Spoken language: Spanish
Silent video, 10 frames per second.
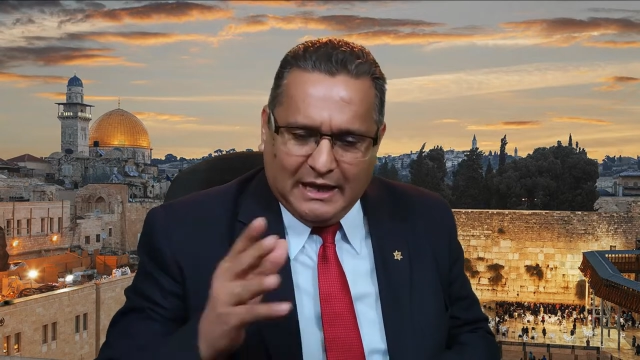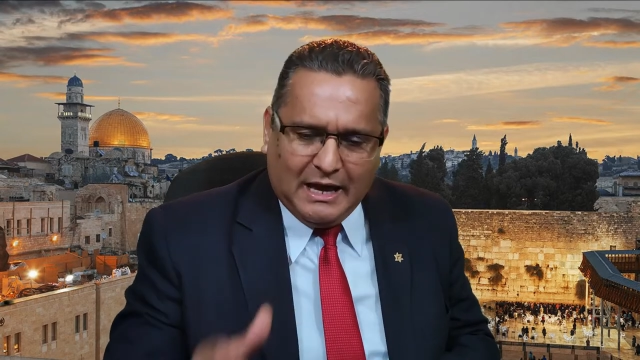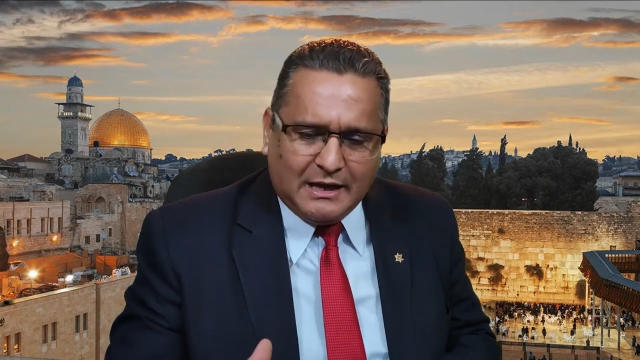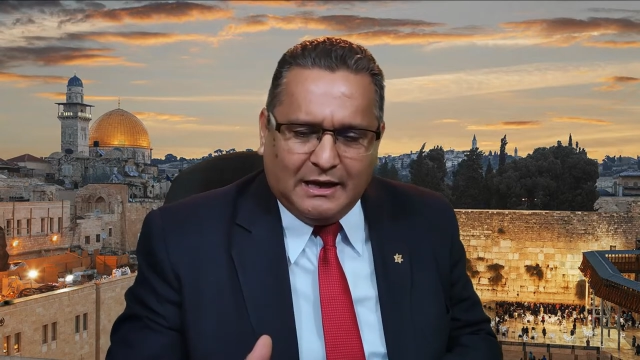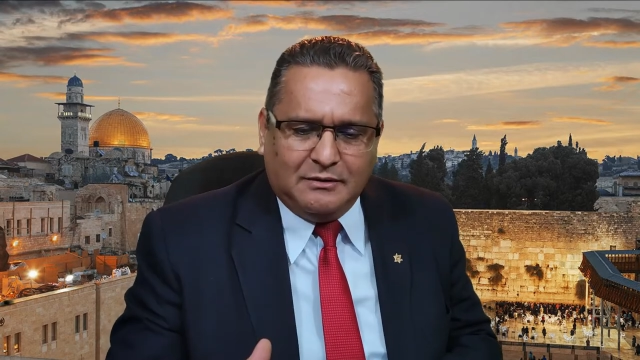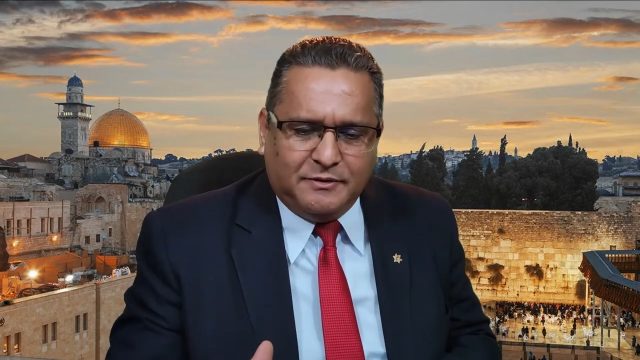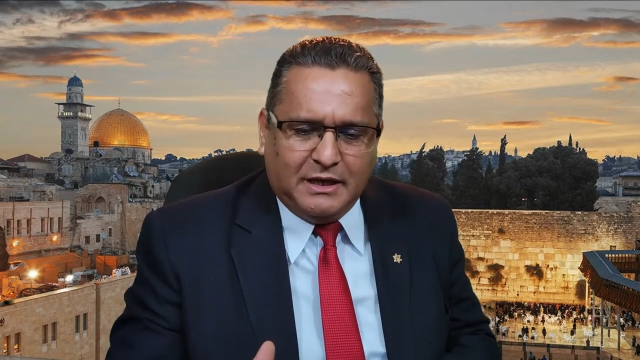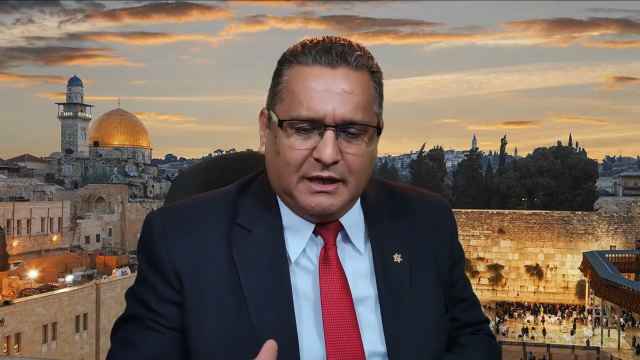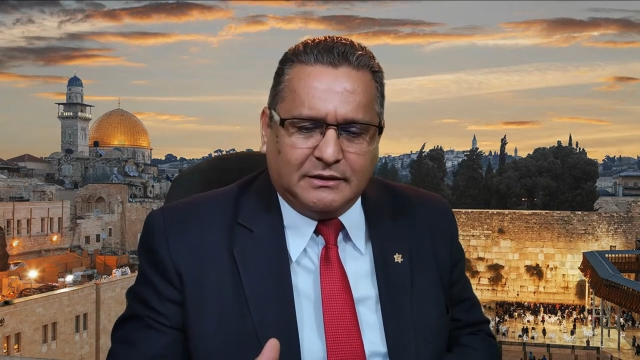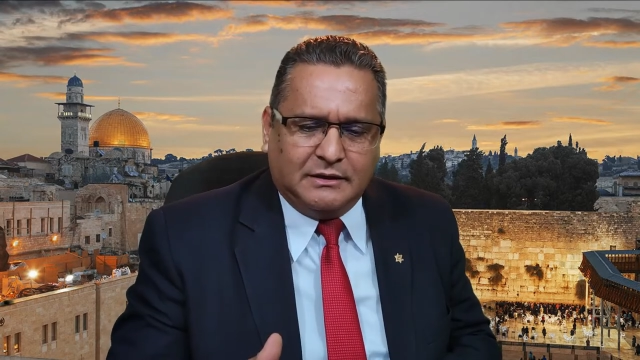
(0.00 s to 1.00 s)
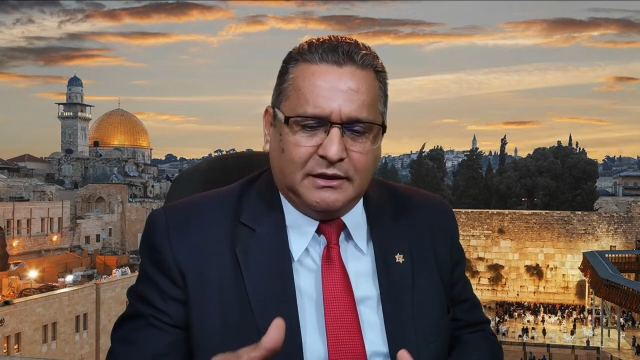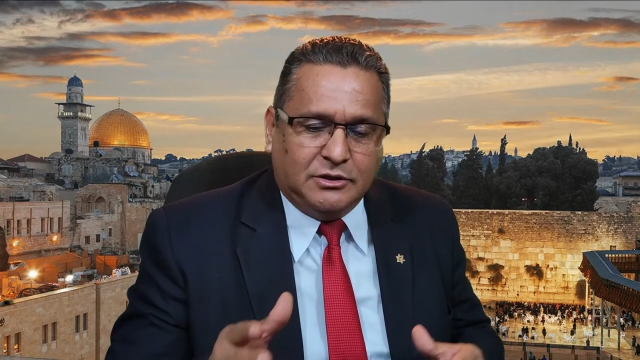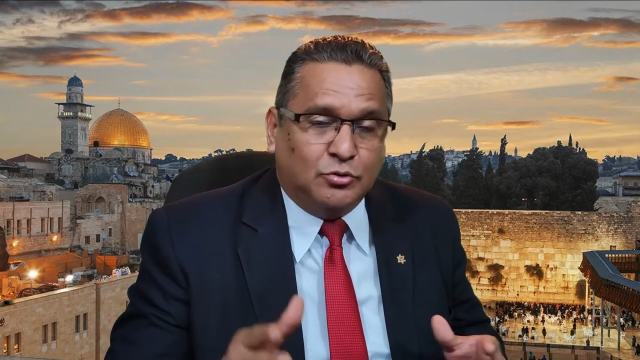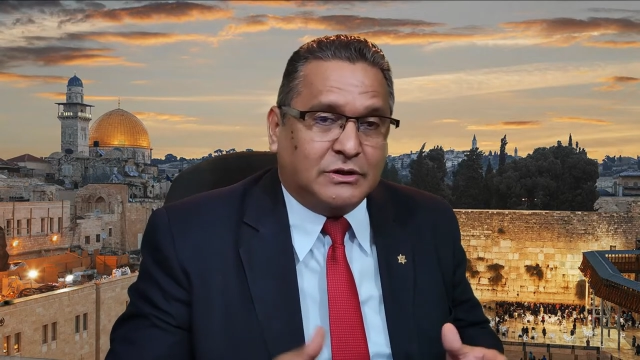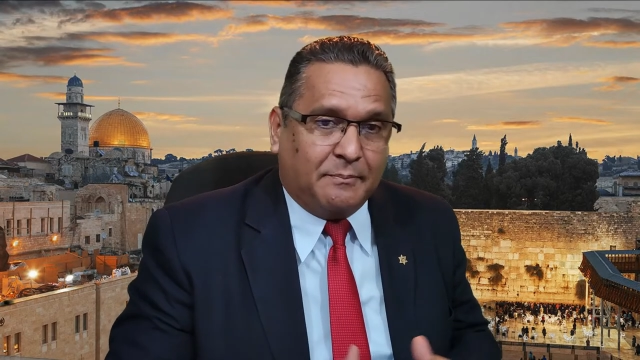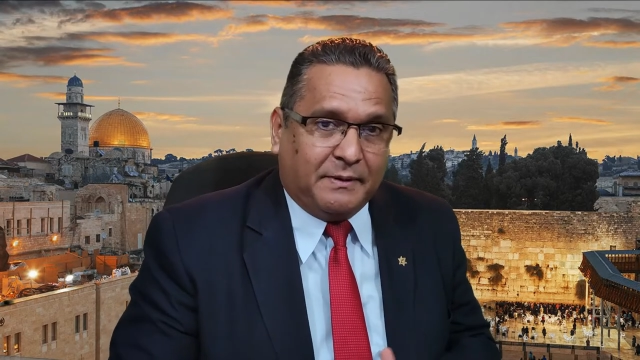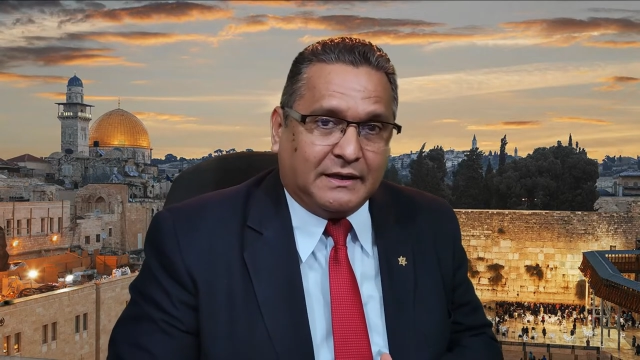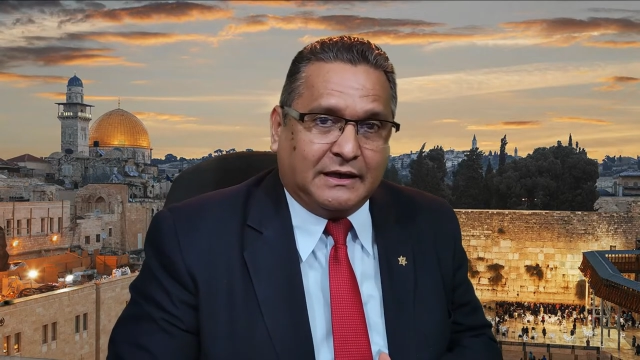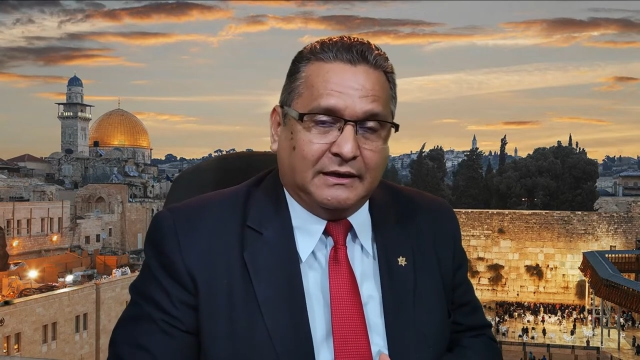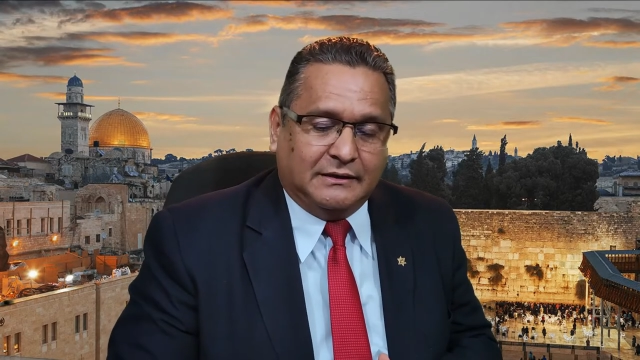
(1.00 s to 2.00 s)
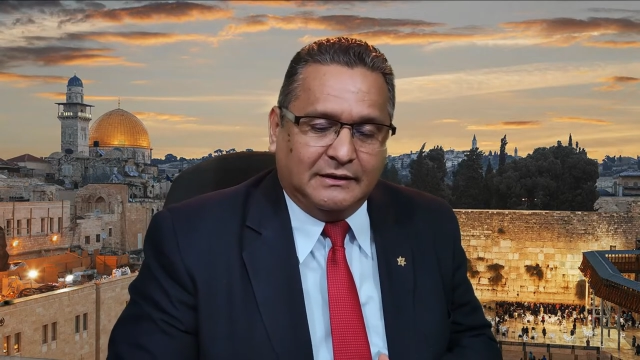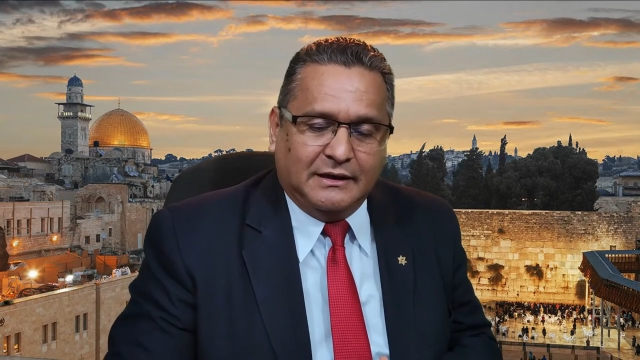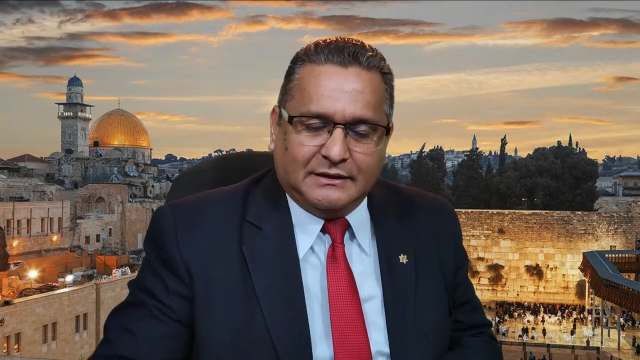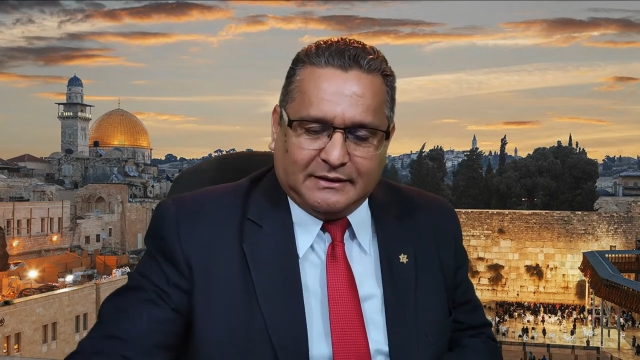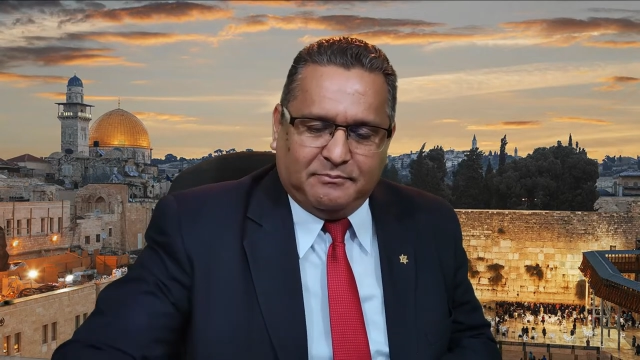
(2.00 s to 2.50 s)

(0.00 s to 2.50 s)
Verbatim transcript: que haga el bien y nunca peque.